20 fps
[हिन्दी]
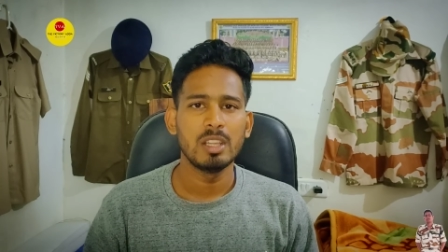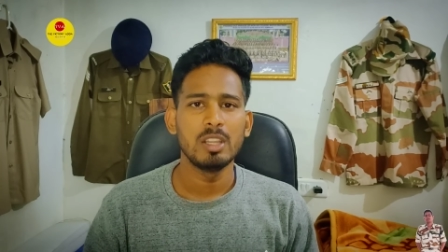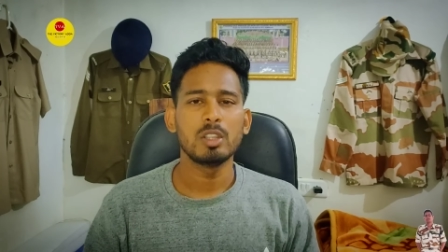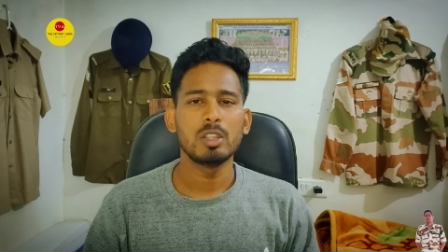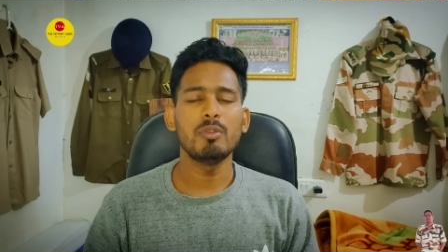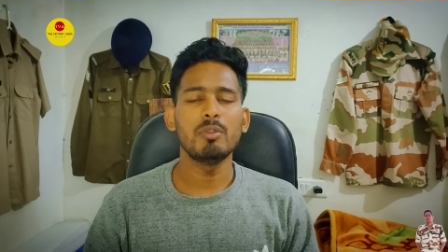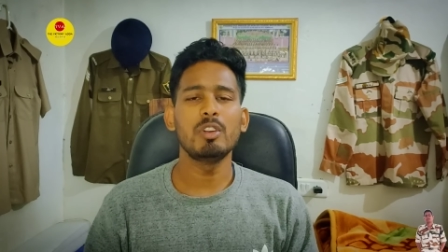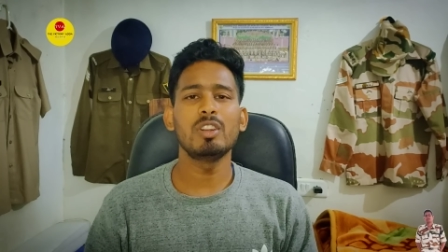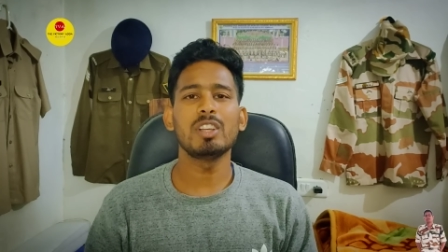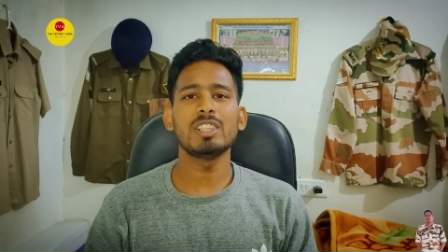
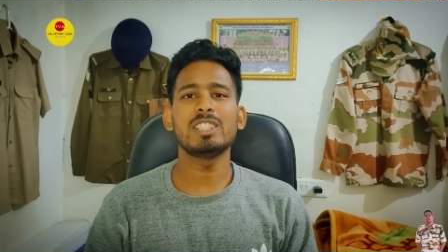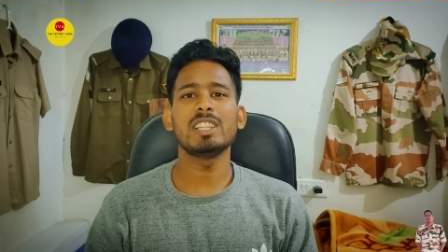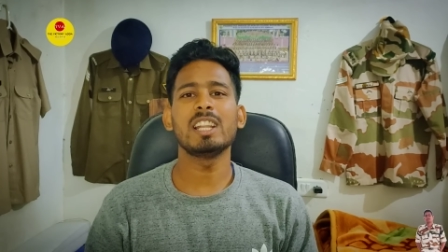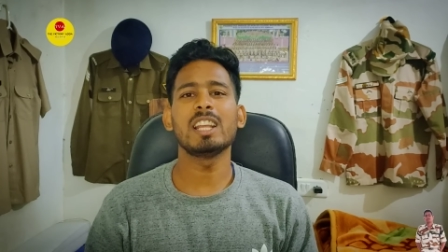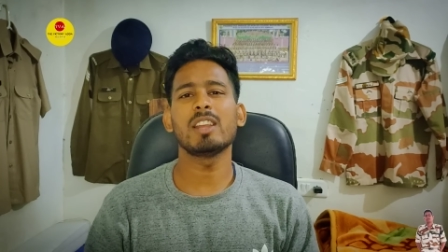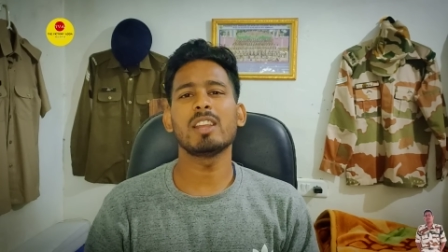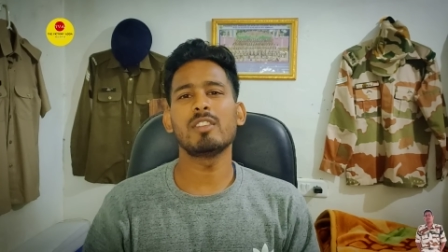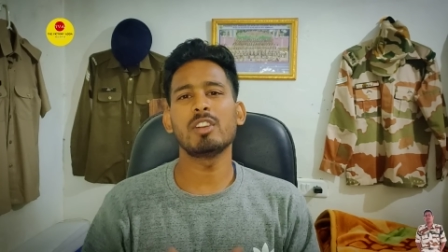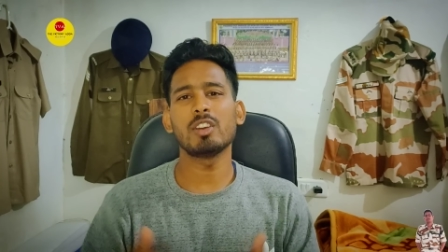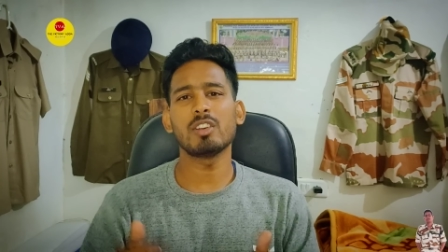तो वीडियो अच्छी
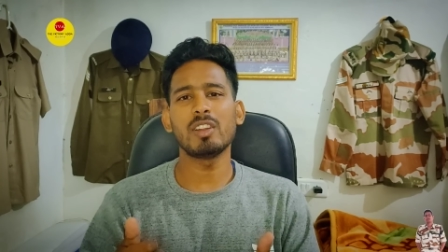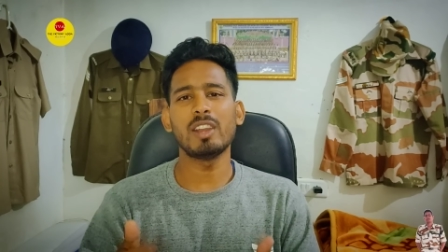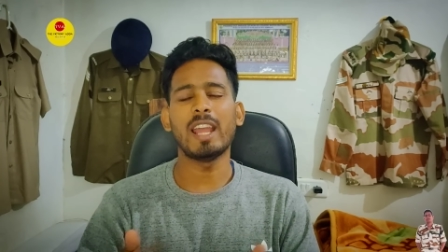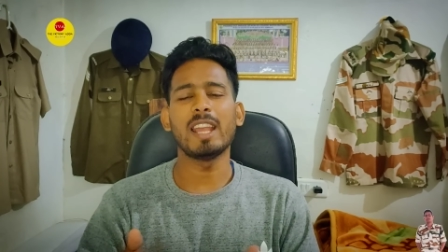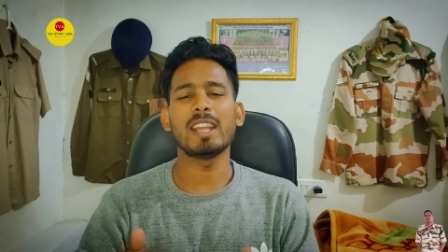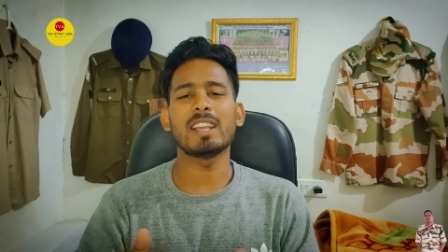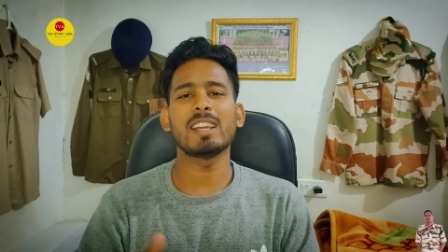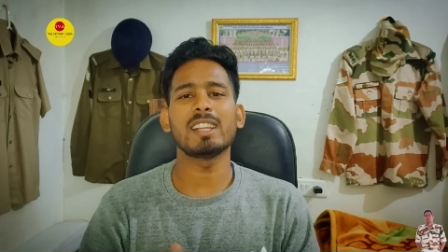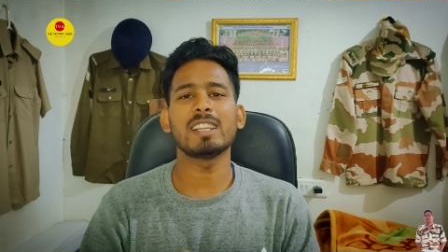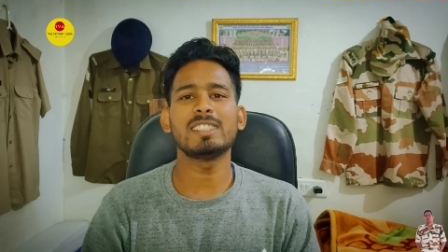लगे वीडियो को
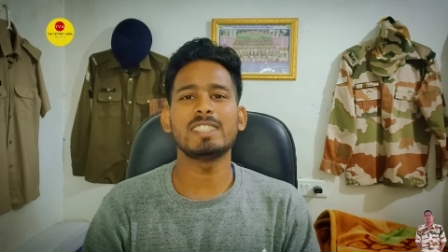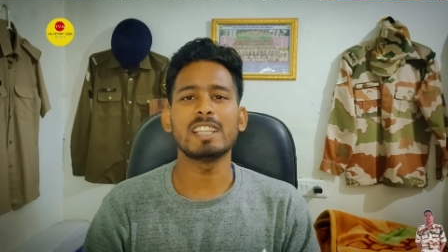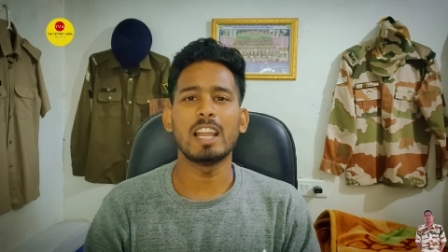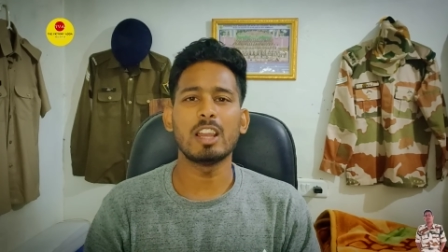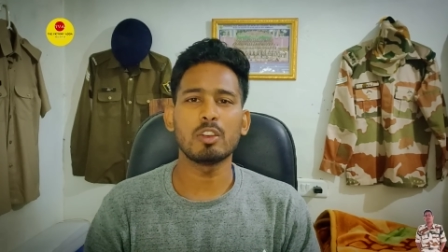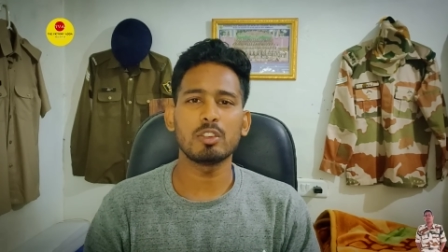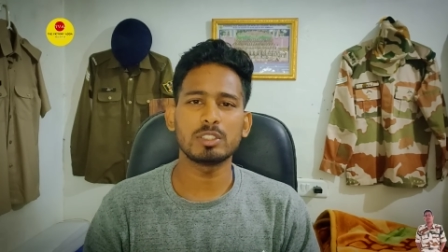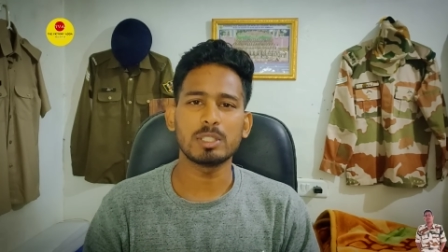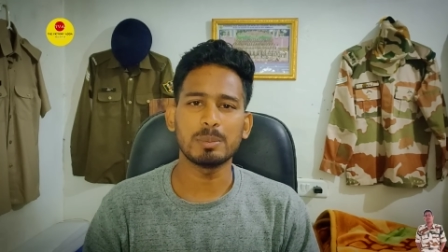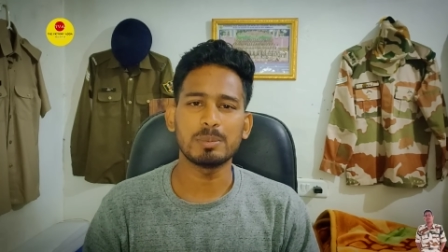लाइक करके
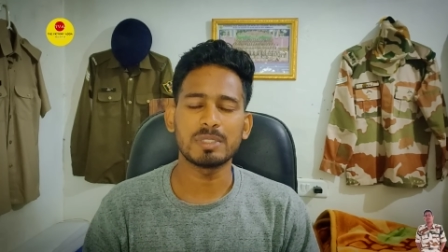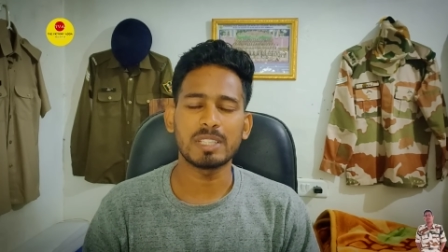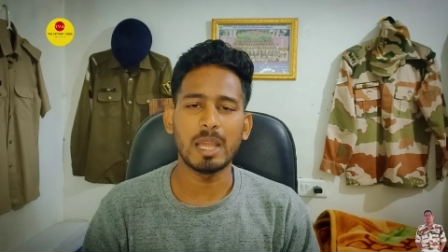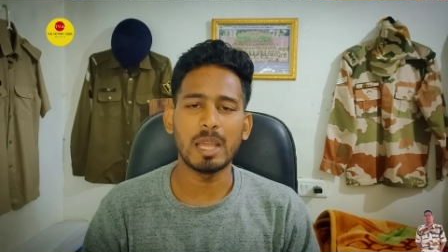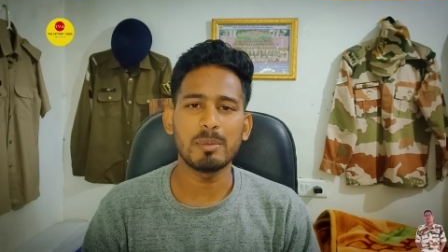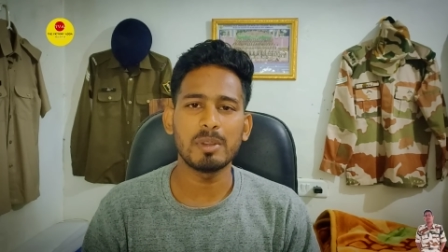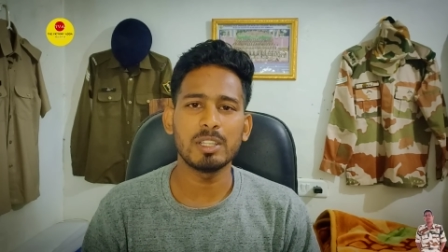चैनल को सब्सक्राइब